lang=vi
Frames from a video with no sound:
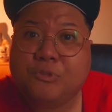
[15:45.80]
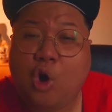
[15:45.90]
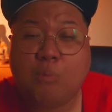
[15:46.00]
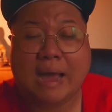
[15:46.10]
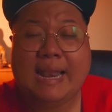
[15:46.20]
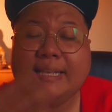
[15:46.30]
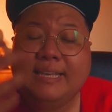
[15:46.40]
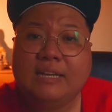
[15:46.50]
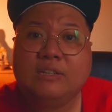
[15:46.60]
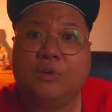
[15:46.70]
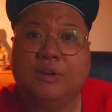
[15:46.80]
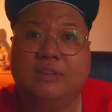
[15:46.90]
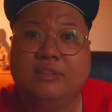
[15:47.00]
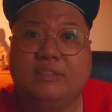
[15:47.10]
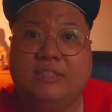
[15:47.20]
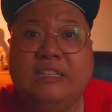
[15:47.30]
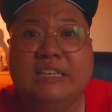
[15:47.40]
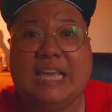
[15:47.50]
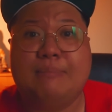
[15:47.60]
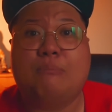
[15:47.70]
con bà đã chết rồi chính
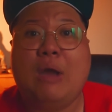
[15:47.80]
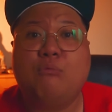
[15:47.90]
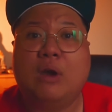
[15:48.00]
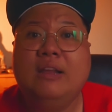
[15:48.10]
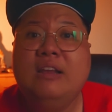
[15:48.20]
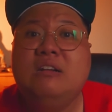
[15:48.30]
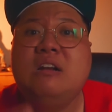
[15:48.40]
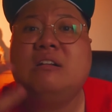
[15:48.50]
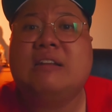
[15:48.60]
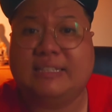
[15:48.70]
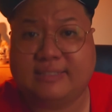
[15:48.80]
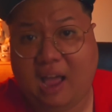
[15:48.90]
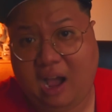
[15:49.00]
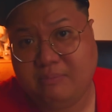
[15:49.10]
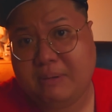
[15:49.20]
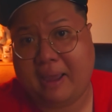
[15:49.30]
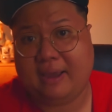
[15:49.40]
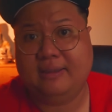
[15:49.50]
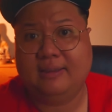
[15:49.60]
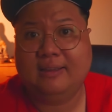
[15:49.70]
như vậy mà ban quản lý rất là sợ mấy
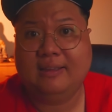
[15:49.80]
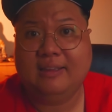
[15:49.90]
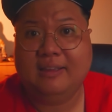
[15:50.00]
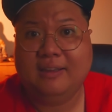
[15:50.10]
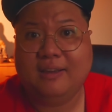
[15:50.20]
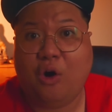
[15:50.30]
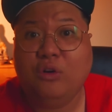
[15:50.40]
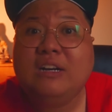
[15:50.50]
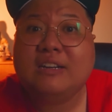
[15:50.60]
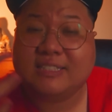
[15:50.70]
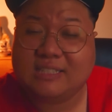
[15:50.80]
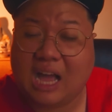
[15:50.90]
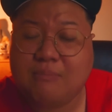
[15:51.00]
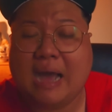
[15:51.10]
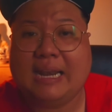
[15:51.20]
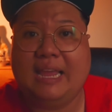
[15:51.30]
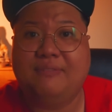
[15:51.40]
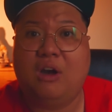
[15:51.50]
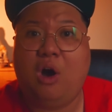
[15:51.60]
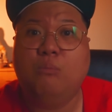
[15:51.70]
bạn họ rất là sợ bà
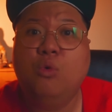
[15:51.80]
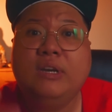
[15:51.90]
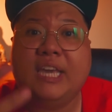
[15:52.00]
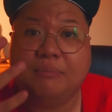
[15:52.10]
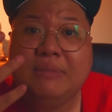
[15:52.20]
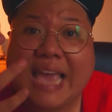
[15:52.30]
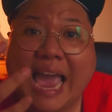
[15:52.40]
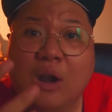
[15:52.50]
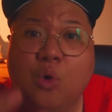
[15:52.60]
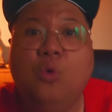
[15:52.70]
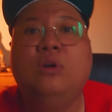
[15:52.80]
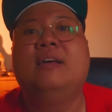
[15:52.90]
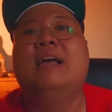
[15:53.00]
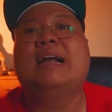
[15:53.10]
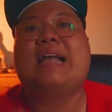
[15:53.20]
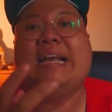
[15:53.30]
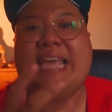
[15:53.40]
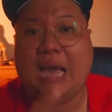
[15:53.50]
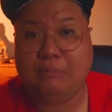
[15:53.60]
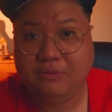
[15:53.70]
này và họ muốn kiểm tra luôn căn
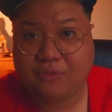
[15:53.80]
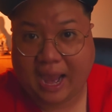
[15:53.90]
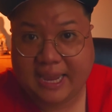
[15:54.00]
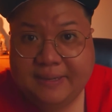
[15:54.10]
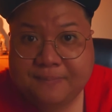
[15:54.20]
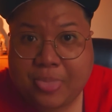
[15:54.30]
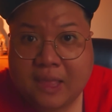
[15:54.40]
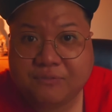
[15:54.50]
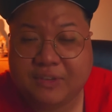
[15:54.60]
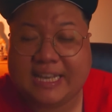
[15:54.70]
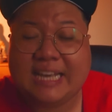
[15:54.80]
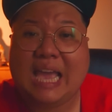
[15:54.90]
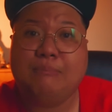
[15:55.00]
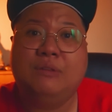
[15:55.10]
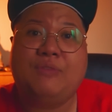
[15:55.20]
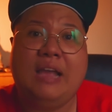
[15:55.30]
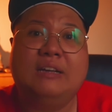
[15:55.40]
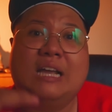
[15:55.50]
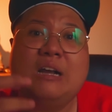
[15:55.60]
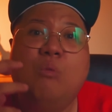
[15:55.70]
nhà bên phải vì căn nhà bên phải
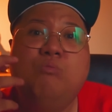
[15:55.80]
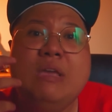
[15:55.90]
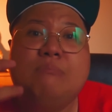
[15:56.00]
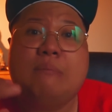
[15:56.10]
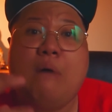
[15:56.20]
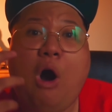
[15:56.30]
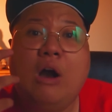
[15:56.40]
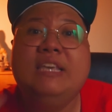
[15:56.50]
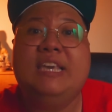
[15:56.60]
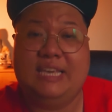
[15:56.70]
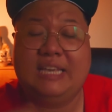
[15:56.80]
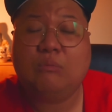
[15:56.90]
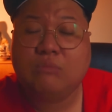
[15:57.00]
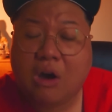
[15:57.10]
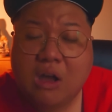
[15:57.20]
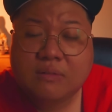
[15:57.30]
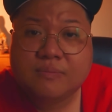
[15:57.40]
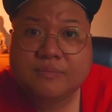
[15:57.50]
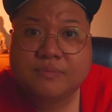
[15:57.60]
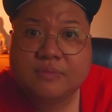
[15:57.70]
người ta không biết bà bỏ cái gì ở trong đó
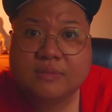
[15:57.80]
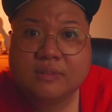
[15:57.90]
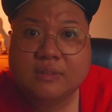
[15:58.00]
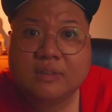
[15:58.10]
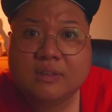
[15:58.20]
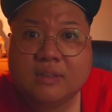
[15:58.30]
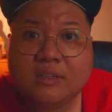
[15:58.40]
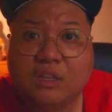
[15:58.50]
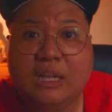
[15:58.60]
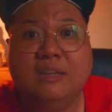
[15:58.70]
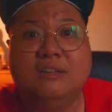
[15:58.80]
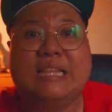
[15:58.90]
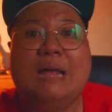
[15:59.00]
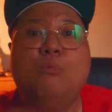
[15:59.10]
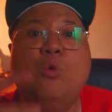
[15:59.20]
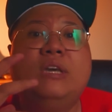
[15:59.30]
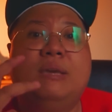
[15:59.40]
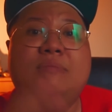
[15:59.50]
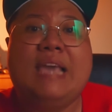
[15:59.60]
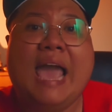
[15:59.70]
cho nên là người ta muốn kiểm